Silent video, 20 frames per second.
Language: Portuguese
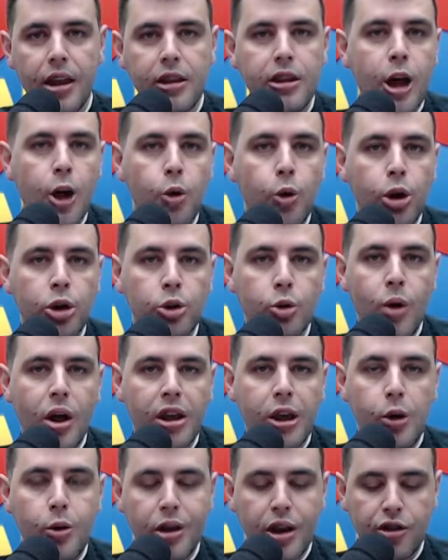de acordo com
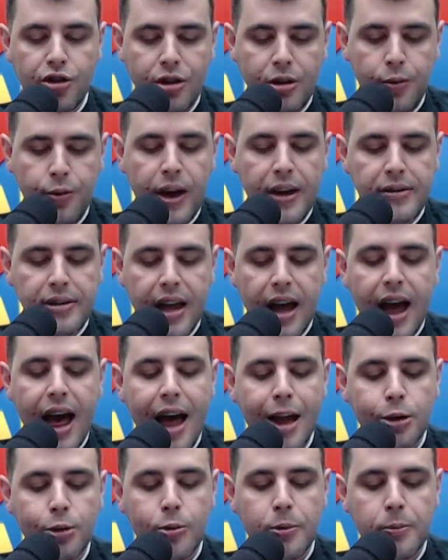aquilo que a gente faz de
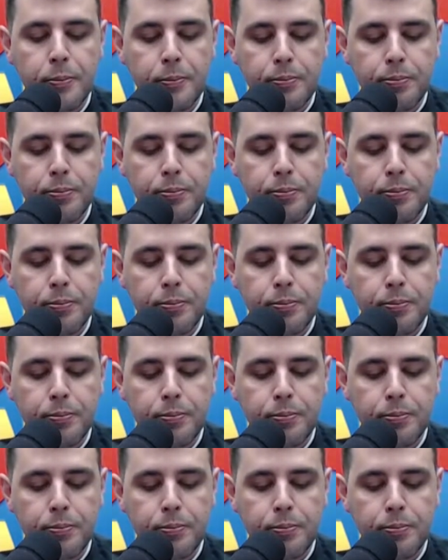errado.